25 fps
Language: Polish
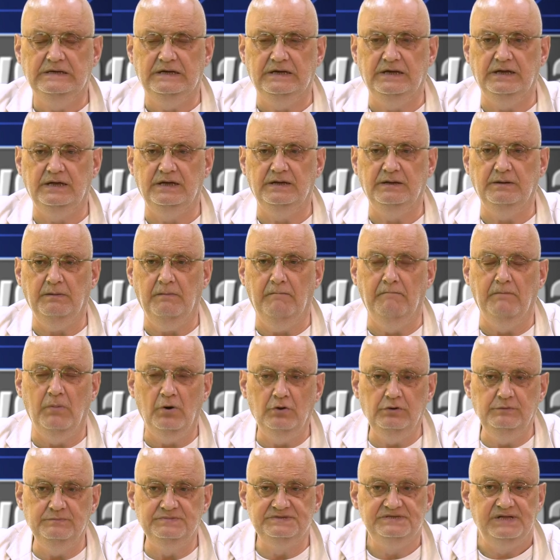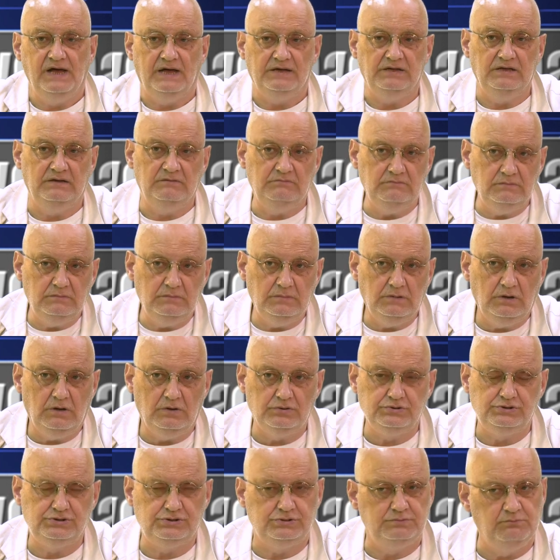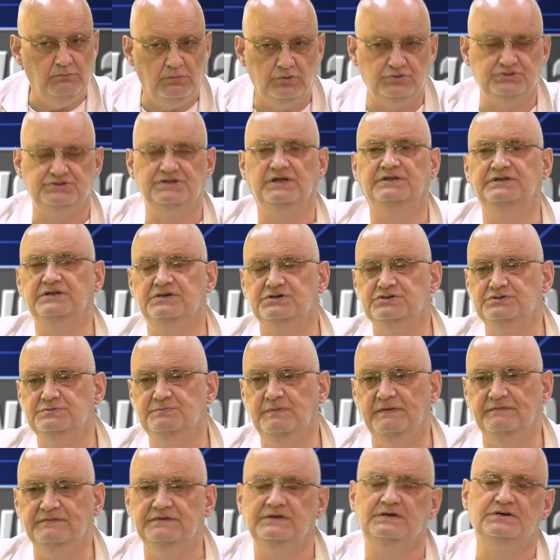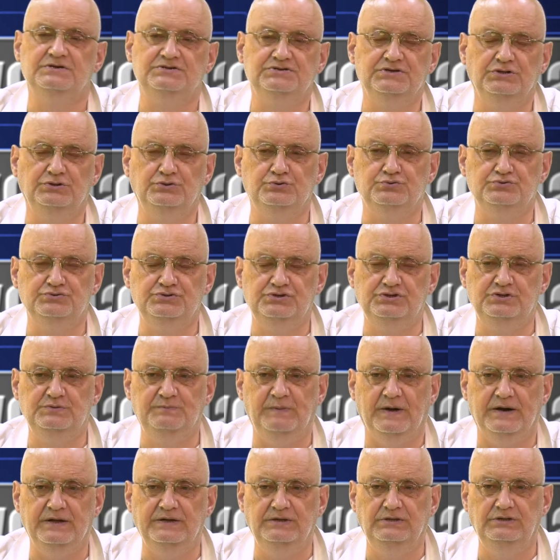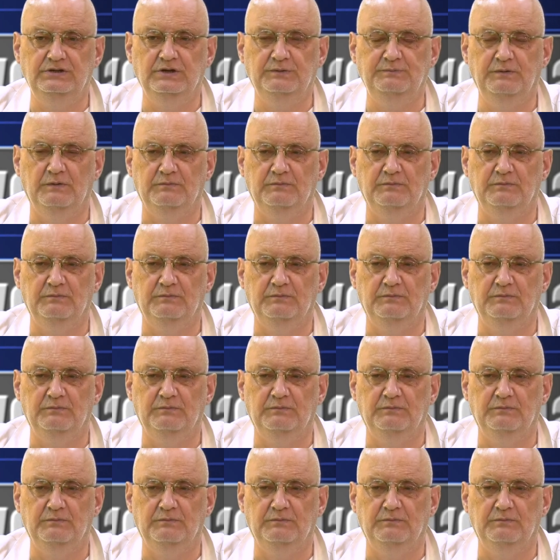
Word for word: Y, moim zdaniem, choć można też pewnie jeszcze dorzucić parę innych